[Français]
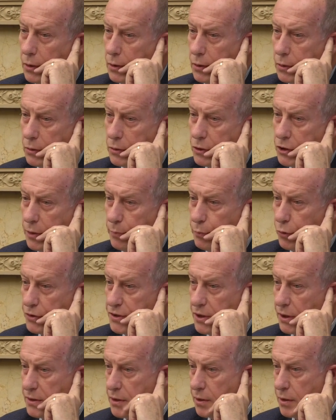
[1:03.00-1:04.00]
euh, j'ai
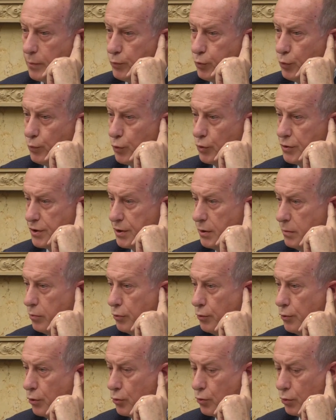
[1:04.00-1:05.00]
pensé que c'était plus
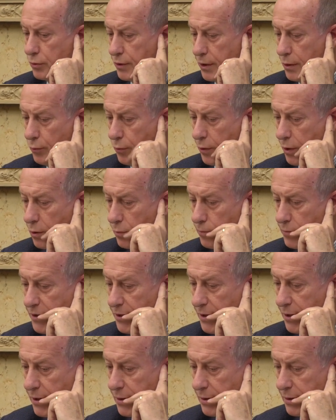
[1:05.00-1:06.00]
possible de continuer comme
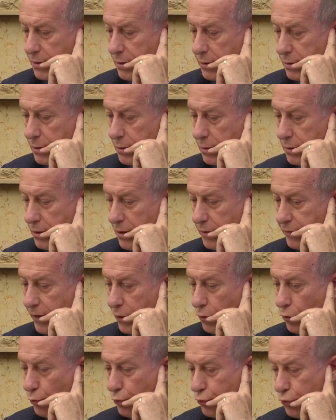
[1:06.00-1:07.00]
ça, euh,
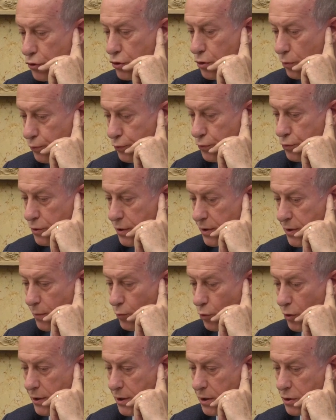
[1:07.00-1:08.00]
avec de plus en plus de
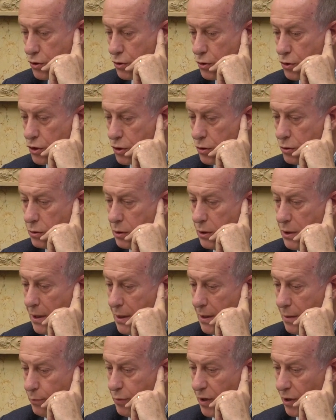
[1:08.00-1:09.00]
témoignages de gens
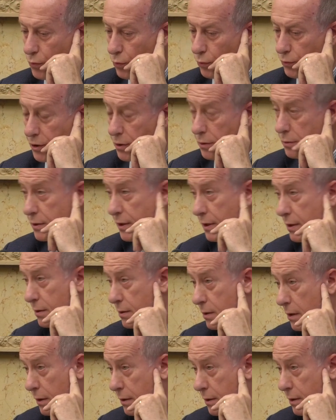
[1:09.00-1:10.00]
pas contents. Ce qui
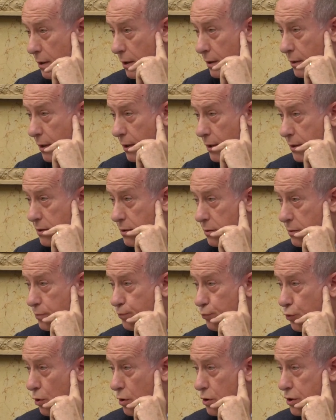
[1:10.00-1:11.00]
est intéressant
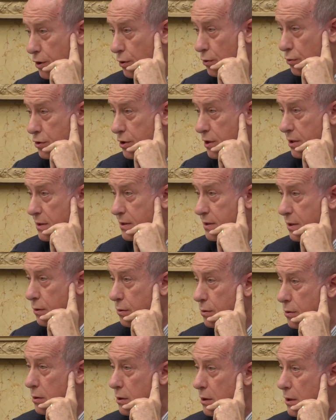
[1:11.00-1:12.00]
pour un chirurgien, c'est
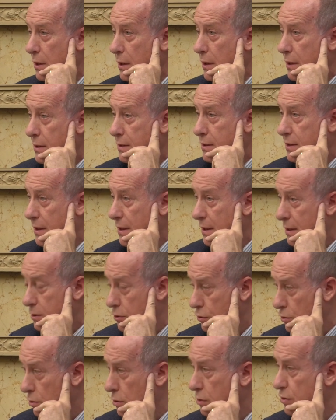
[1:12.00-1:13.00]
que c'est la
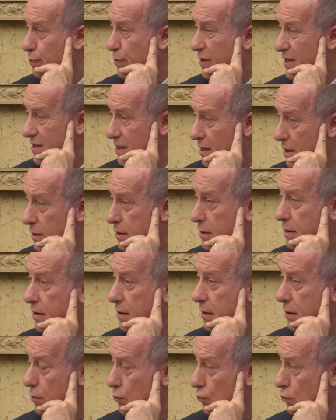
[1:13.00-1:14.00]
seule
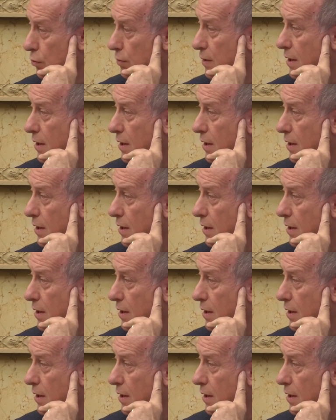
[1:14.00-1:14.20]
spécialité où